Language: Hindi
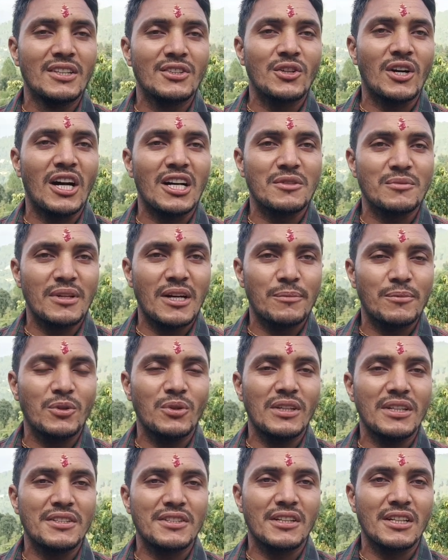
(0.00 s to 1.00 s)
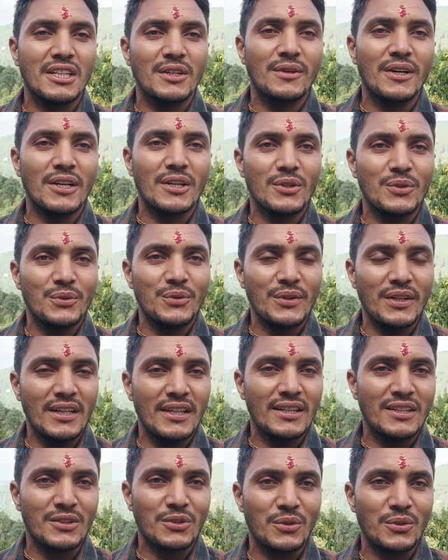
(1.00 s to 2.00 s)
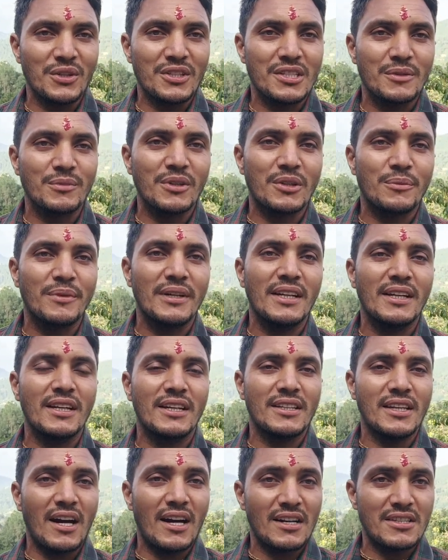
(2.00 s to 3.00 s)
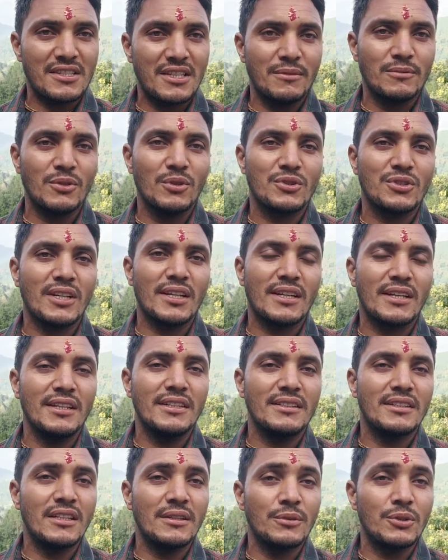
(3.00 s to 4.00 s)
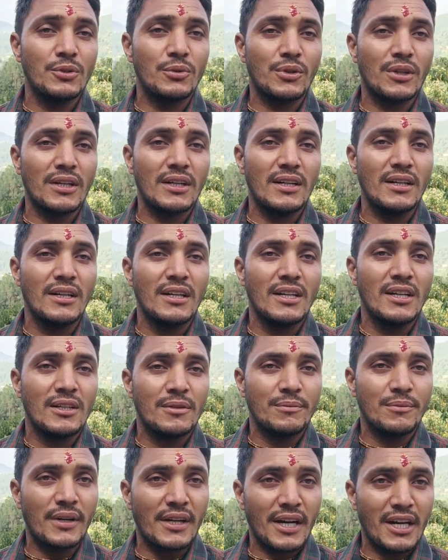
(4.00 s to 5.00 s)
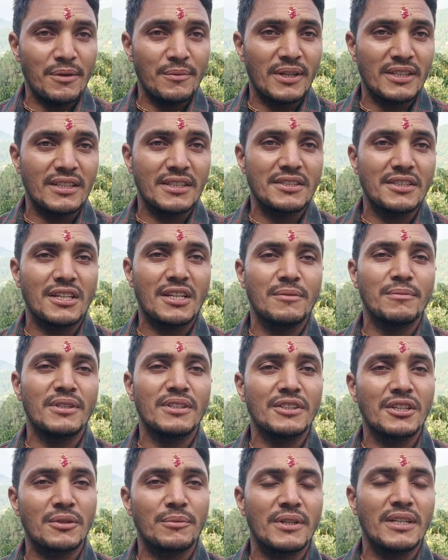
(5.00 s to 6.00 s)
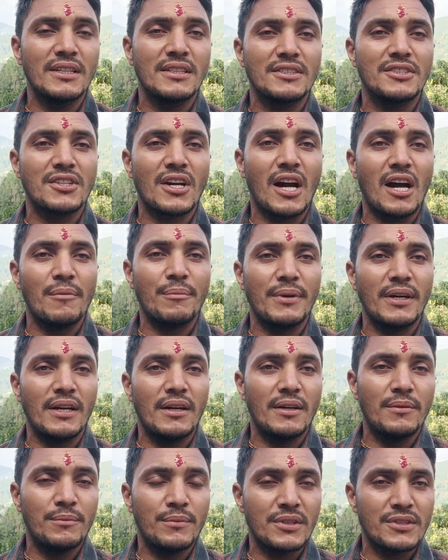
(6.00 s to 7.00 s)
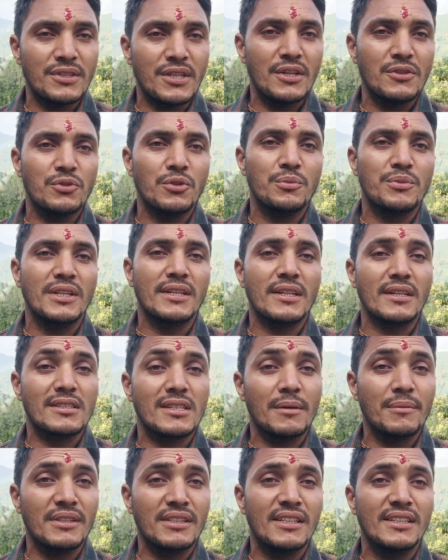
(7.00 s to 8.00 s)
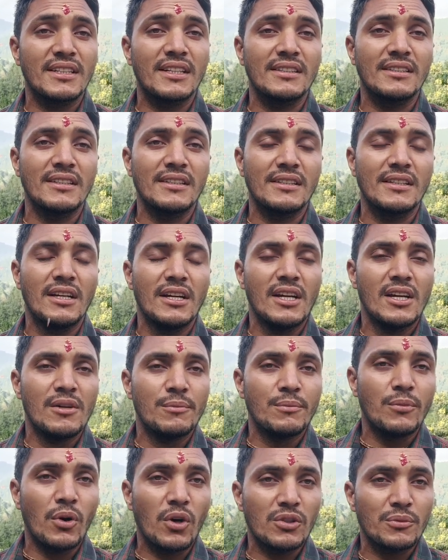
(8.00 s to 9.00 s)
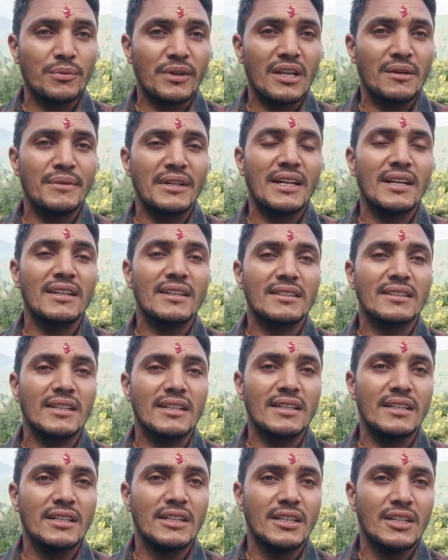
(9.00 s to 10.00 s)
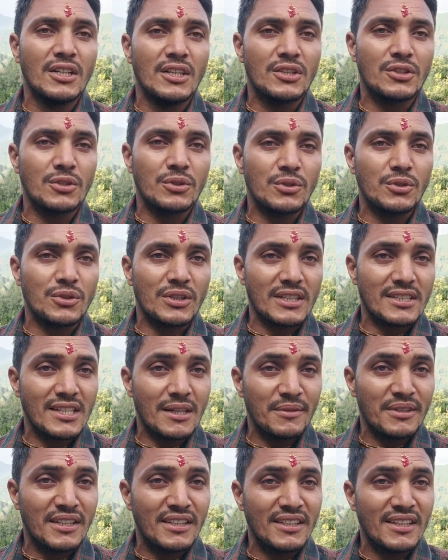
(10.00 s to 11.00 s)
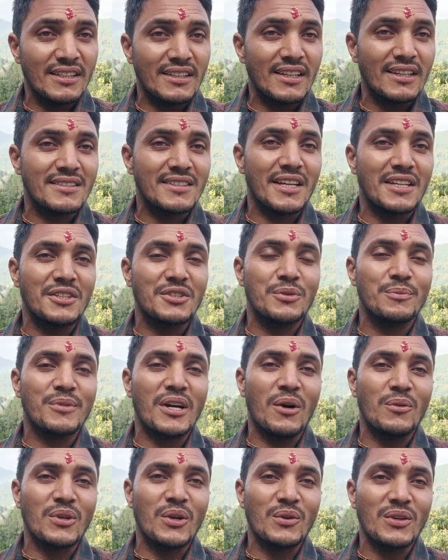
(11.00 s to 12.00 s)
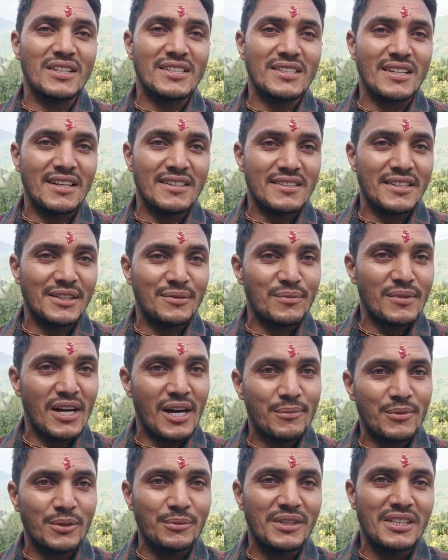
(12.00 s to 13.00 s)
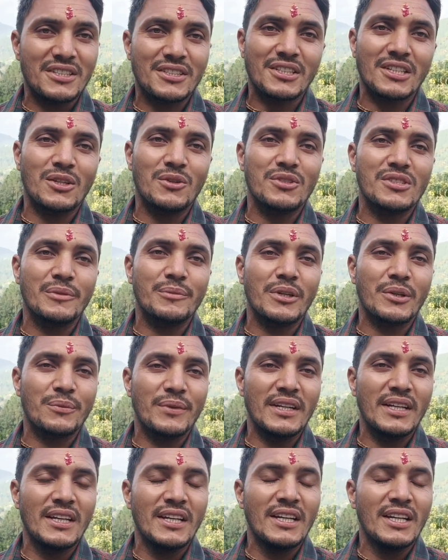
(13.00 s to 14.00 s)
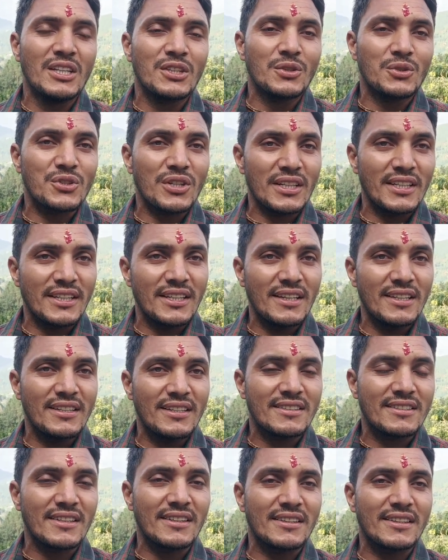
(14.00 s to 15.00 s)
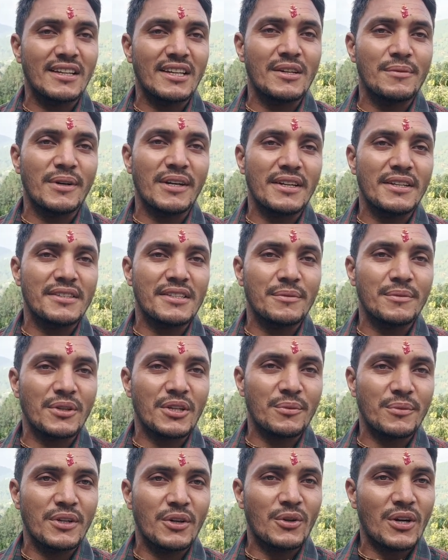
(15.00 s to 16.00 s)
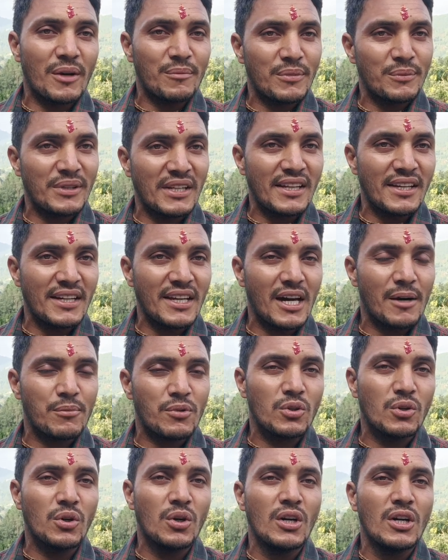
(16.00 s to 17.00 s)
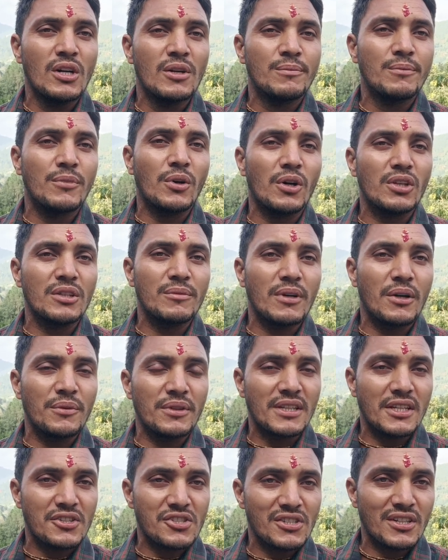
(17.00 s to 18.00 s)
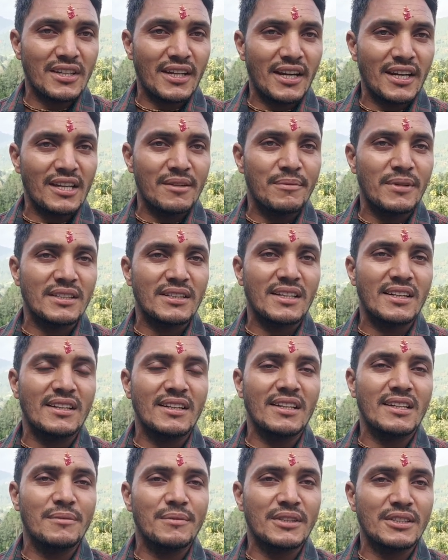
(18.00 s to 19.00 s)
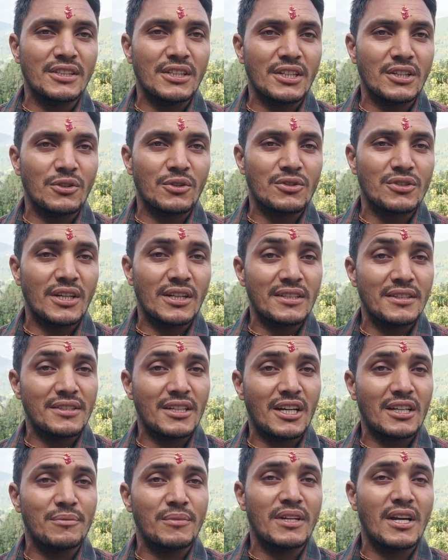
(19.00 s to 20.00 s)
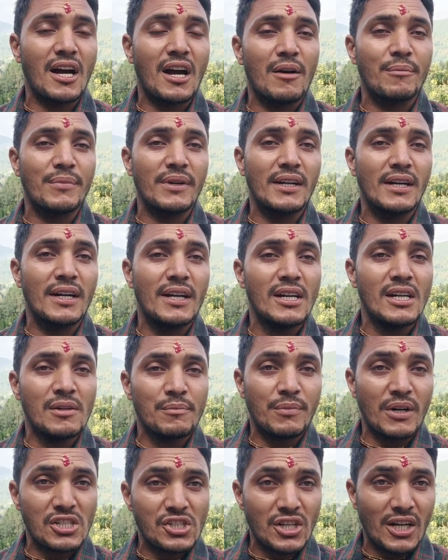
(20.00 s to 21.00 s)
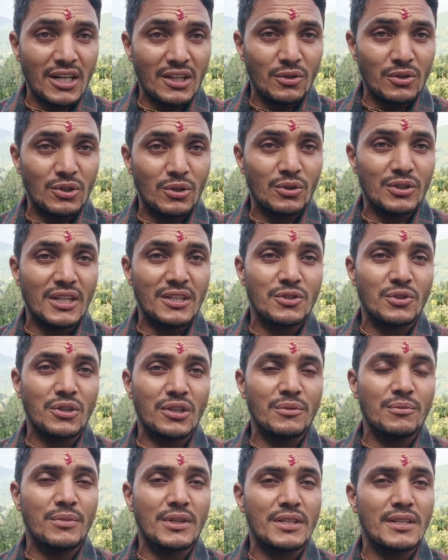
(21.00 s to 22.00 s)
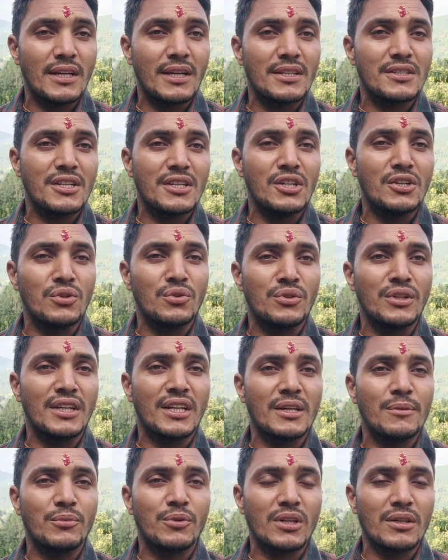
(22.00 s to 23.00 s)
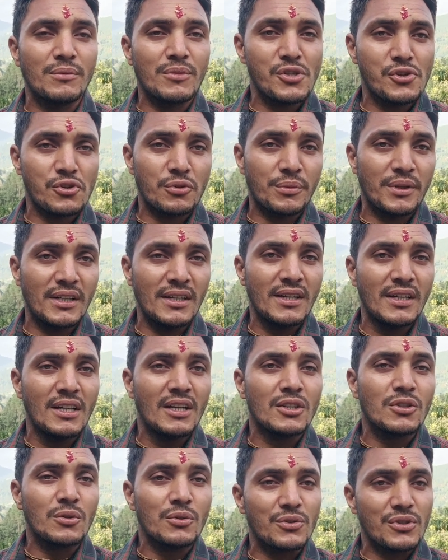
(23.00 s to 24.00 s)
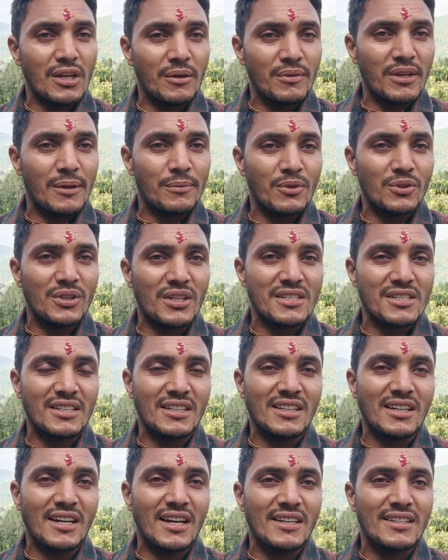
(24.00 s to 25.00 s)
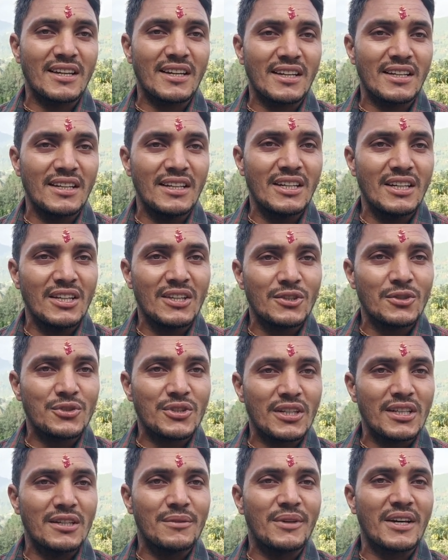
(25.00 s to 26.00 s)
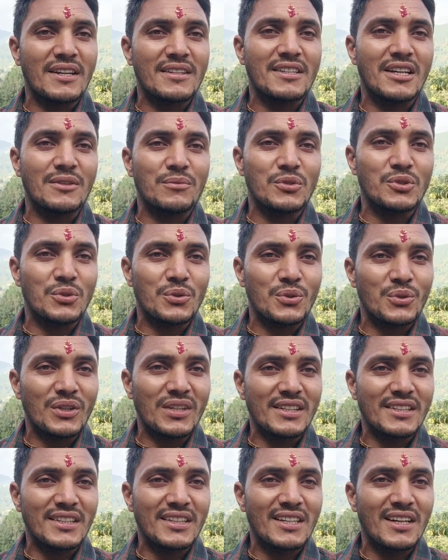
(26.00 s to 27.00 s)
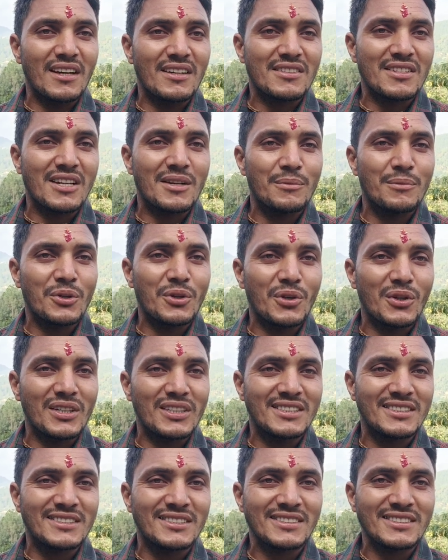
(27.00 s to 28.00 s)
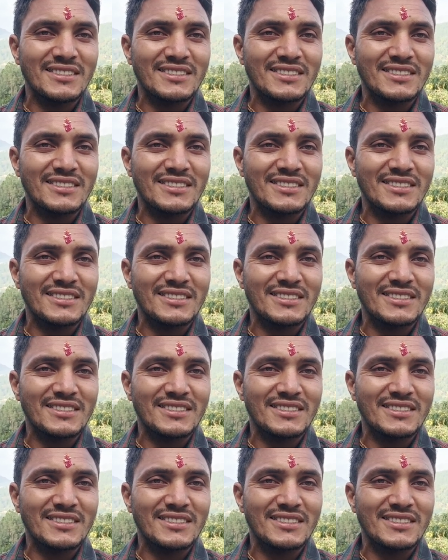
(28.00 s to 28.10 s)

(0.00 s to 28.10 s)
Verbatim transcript: तो आज मैं आपको ले चलने वाला हूँ एक अनोखे सफर में यहाँ से हम लोग जा रहे हैं देवी धुरा बाराही माता जी के मंदिर में जहाँ पे विशेष रूप से रक्षाबंधन के दिन बहुत बड़ा मेला लगता है तो रक्षाबंधन की ढेर सारी शुभकामनाओं के साथ साथ मैं आपको मिले चल रहा हूँ इस सफर में तो चलिए चलते हैं हमारे इस सफर में और आप बने रहिए आपको बहुत ही भव्य दर्शन कराएंगे माता रानी के मंदिर के और साथ ही साथ में यहाँ पे पाषाण युद्ध होता है जो कि विशेष है यूनिक है पूरे विश्व में तो उसके भी आपको दर्शन कराए जाएंगे तो चलिए हमारे साथ में शुरू करते हैं आज का ब्लॉग